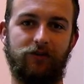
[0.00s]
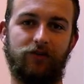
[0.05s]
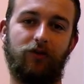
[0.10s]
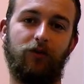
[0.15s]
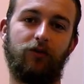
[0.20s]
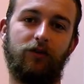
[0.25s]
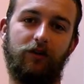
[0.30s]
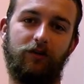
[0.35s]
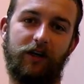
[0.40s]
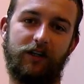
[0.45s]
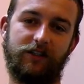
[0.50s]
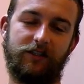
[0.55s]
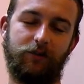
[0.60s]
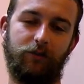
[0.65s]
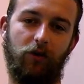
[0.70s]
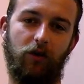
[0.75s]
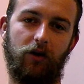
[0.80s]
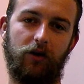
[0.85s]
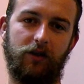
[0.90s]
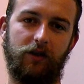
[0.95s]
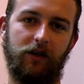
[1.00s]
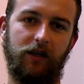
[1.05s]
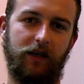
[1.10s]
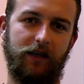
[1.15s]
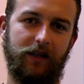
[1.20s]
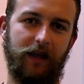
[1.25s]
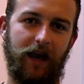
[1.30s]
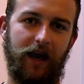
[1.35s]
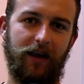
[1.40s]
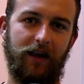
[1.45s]
con diversi porti in
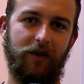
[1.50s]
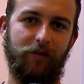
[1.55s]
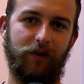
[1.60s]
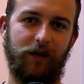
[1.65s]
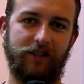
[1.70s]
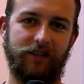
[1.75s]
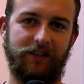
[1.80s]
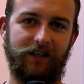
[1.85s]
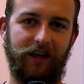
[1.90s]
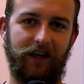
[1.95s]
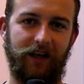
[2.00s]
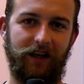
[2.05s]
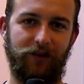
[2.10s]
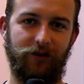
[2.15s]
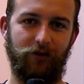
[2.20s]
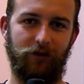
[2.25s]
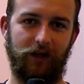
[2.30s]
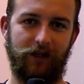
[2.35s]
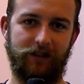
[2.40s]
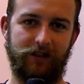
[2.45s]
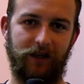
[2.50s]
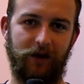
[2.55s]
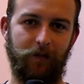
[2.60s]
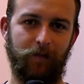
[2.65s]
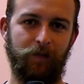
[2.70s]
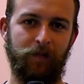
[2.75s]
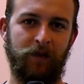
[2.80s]
Italia, in Brasile e in Indonesia